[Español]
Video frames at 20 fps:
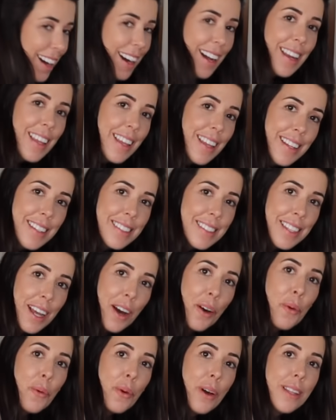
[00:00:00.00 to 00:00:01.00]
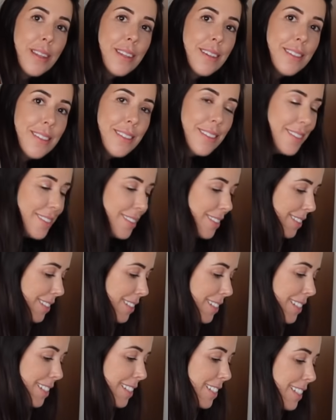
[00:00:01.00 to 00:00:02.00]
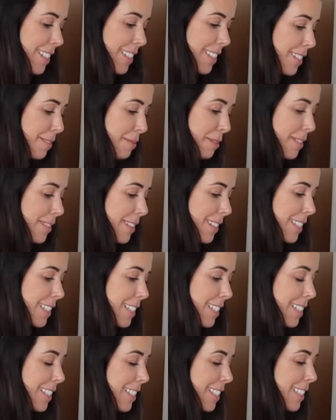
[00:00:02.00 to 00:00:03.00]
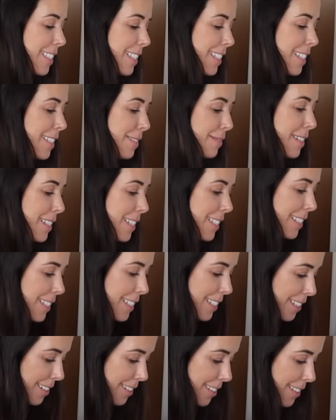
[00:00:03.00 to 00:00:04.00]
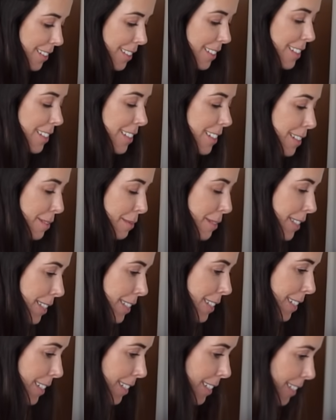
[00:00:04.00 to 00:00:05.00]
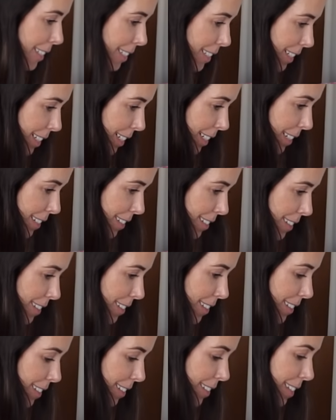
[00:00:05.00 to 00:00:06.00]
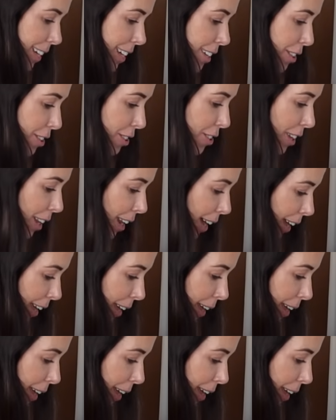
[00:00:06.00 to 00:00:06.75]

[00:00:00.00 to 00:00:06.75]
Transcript: Alguien está juguetón y no me va a dejar hacer la maleta. Que me tienes que dejar. Que yo soy la